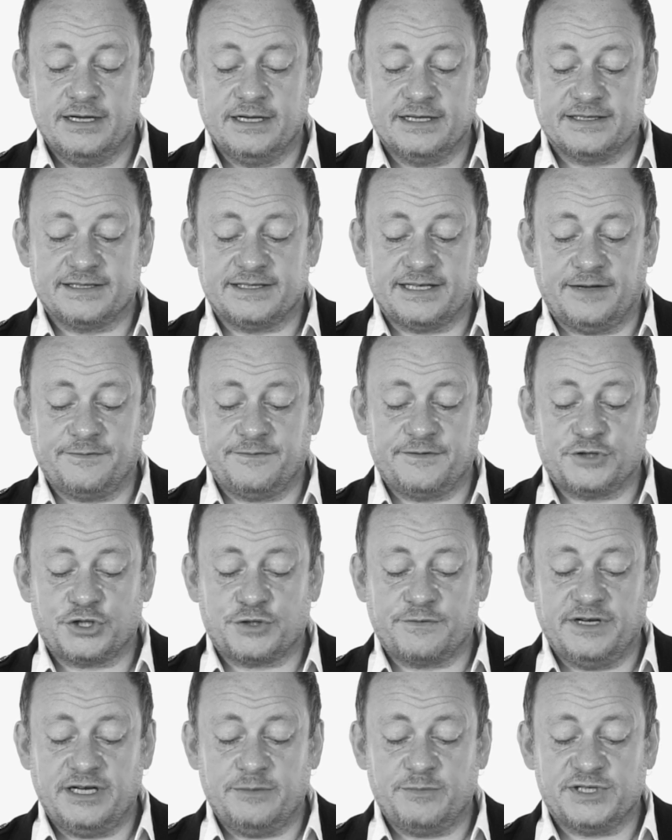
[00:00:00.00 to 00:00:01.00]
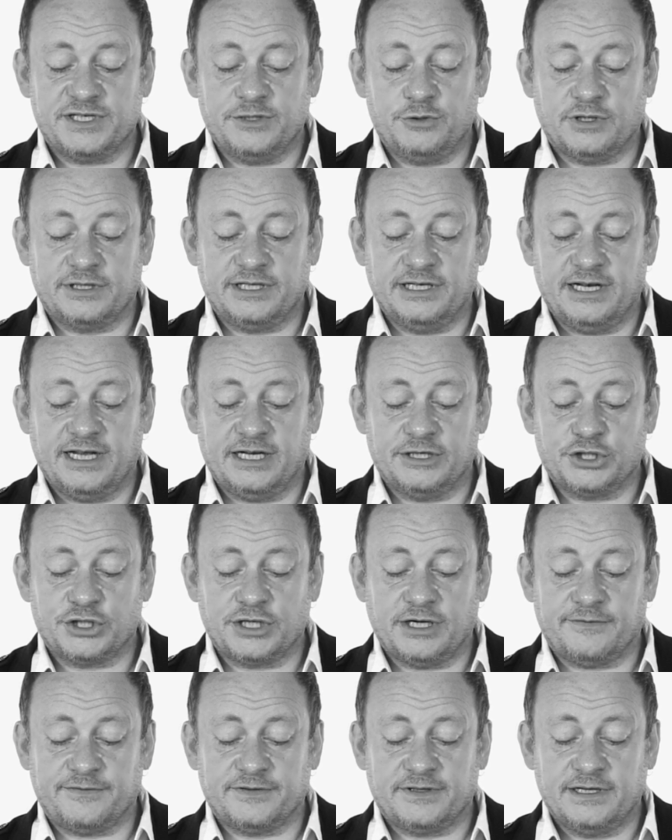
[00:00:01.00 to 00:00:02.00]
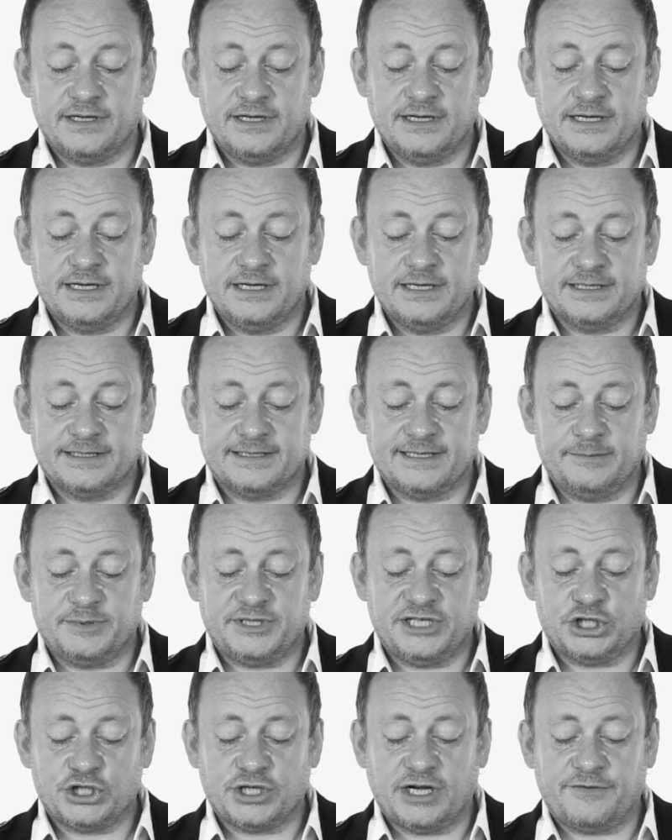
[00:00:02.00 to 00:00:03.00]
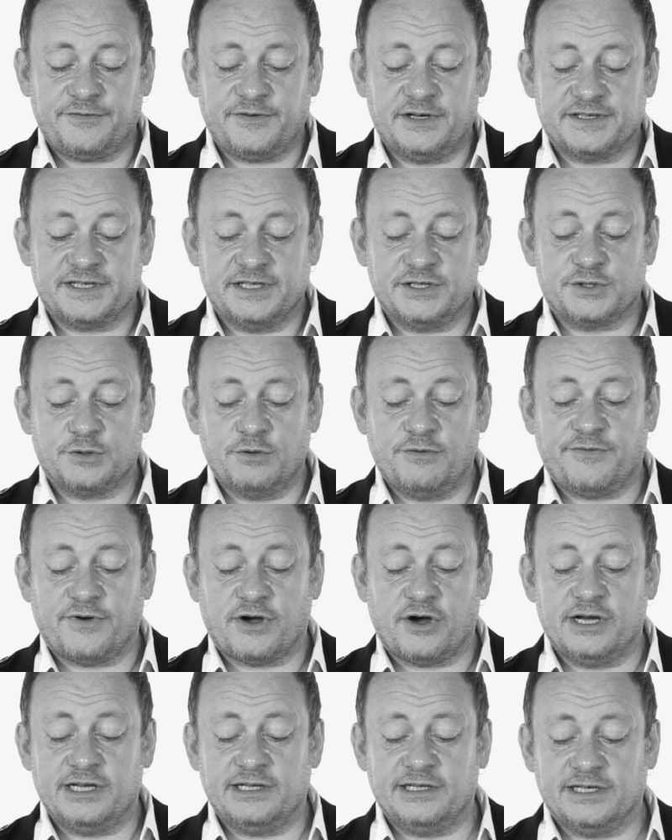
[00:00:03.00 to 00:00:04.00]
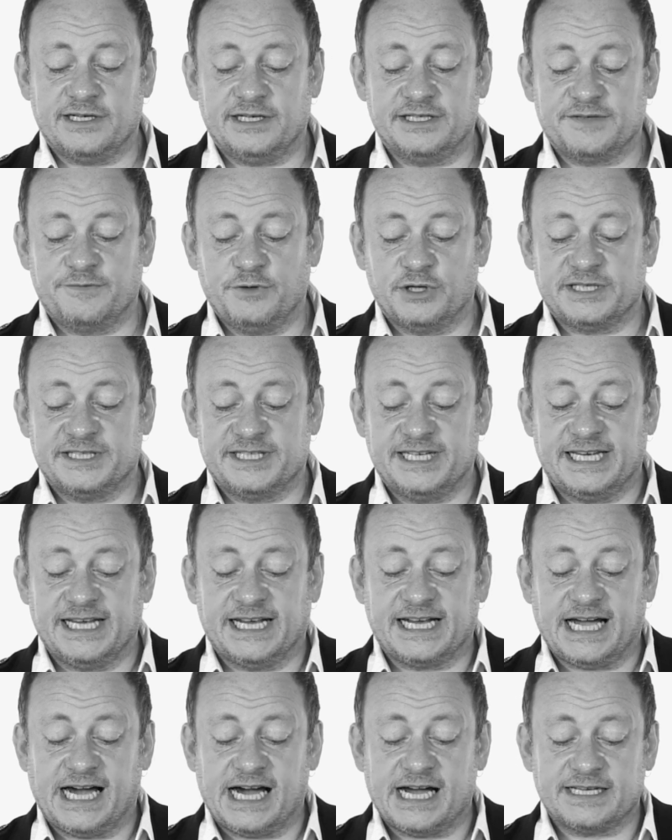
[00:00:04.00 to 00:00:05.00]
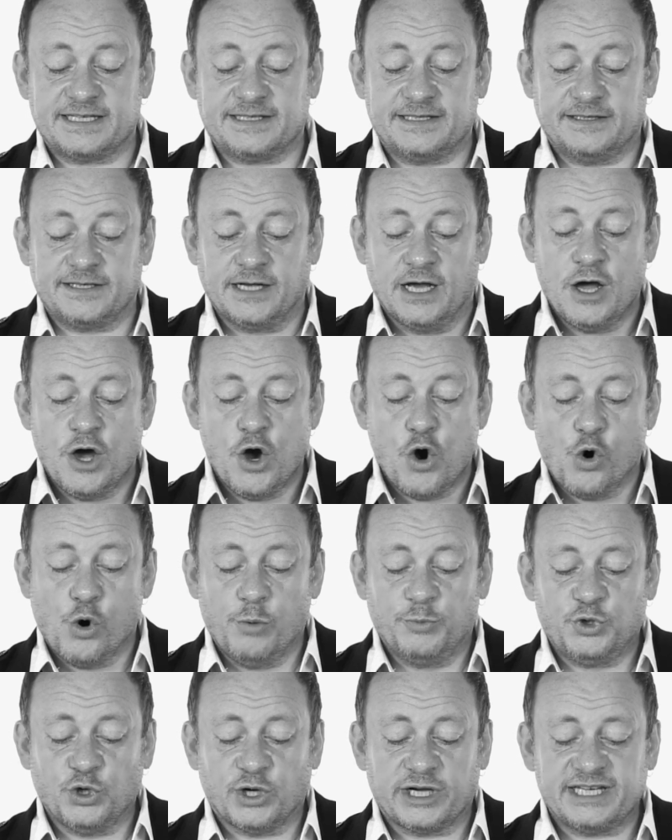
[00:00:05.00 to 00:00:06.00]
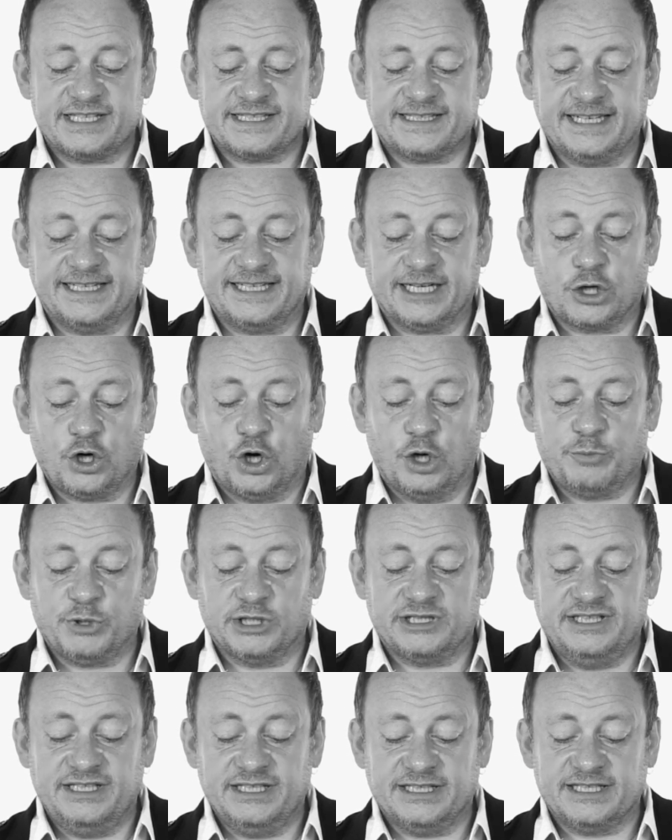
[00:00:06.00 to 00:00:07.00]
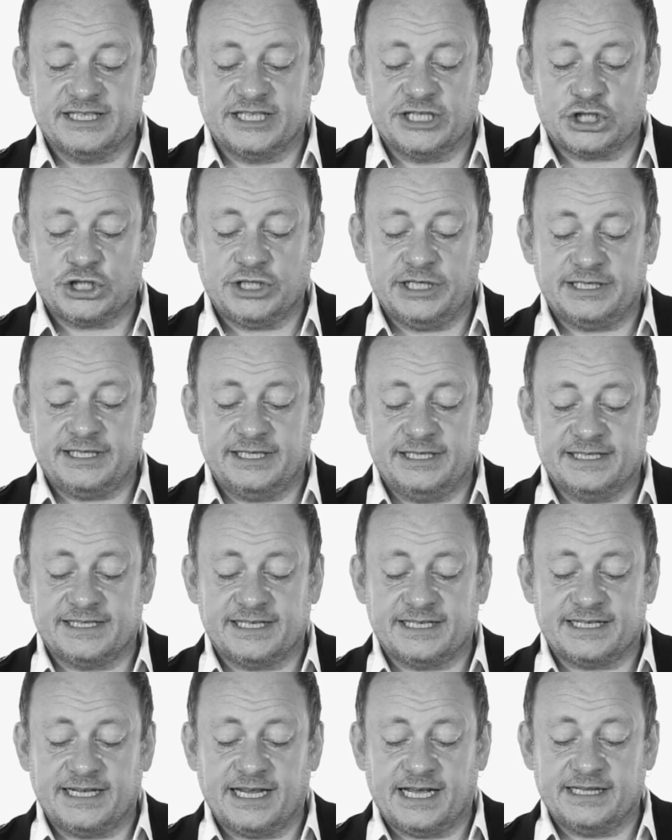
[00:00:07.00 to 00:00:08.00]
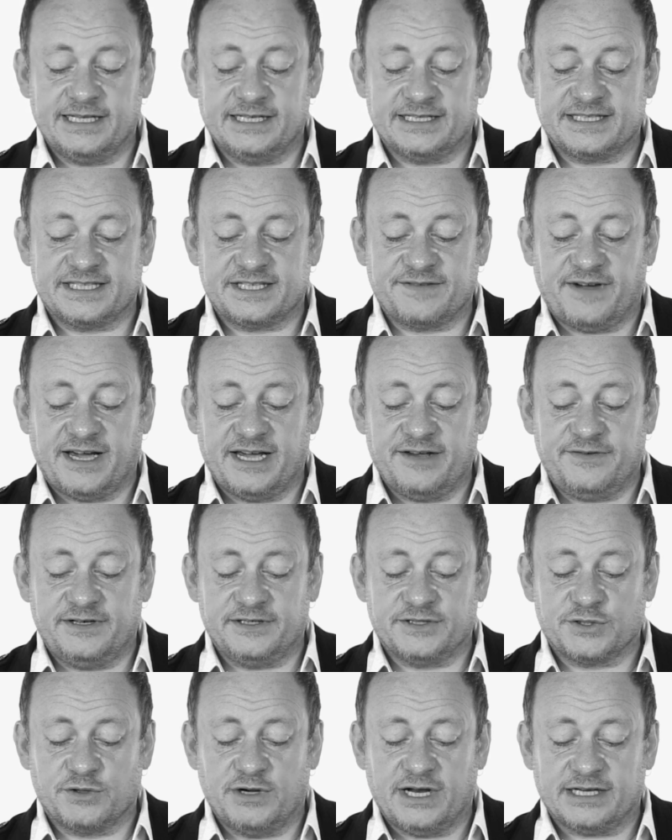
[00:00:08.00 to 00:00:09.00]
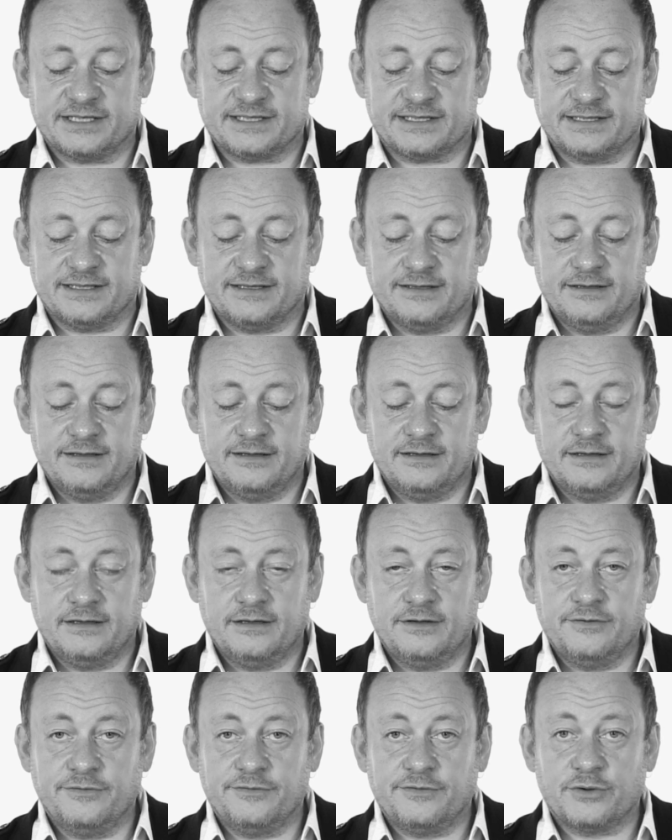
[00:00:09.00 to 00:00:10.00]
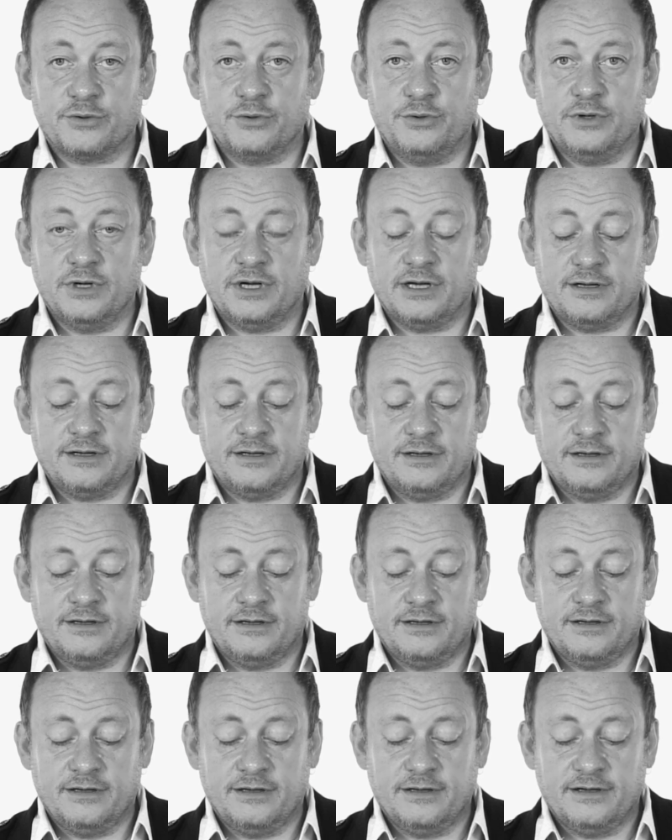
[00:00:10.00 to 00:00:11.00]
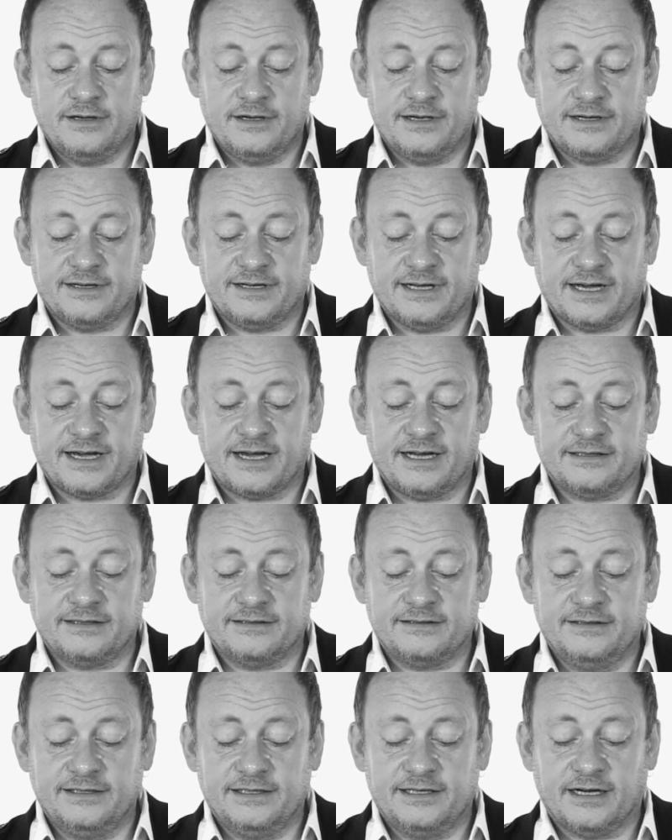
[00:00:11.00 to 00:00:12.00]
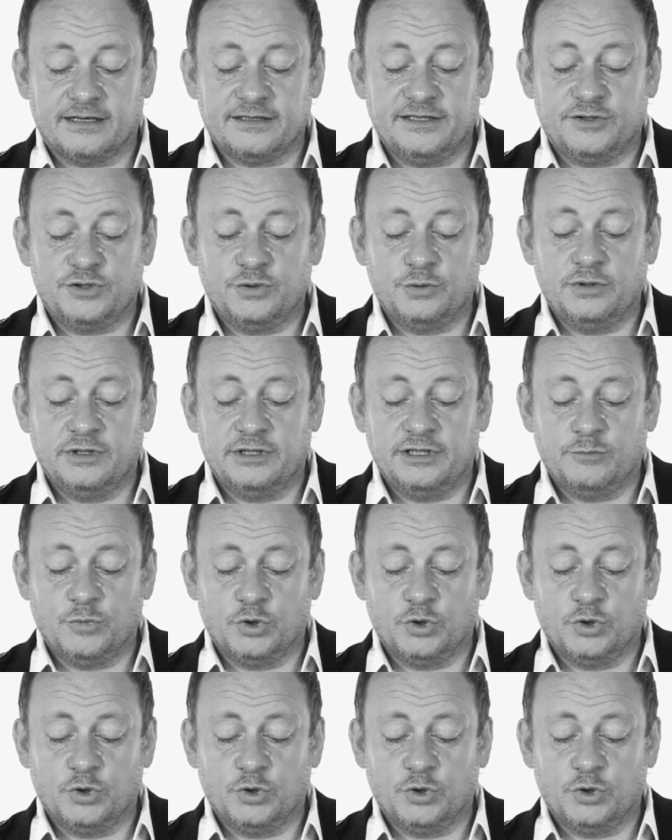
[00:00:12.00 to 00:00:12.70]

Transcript: sanft schweben sie durch die Landschaft. Selbst die Schaffner sind so freundlich, als wurden sie gecastet, um Touristen an der kolportierten Geschichte dieses Landes zweifeln zu lassen. Früher? Da ratterten die Garnituren in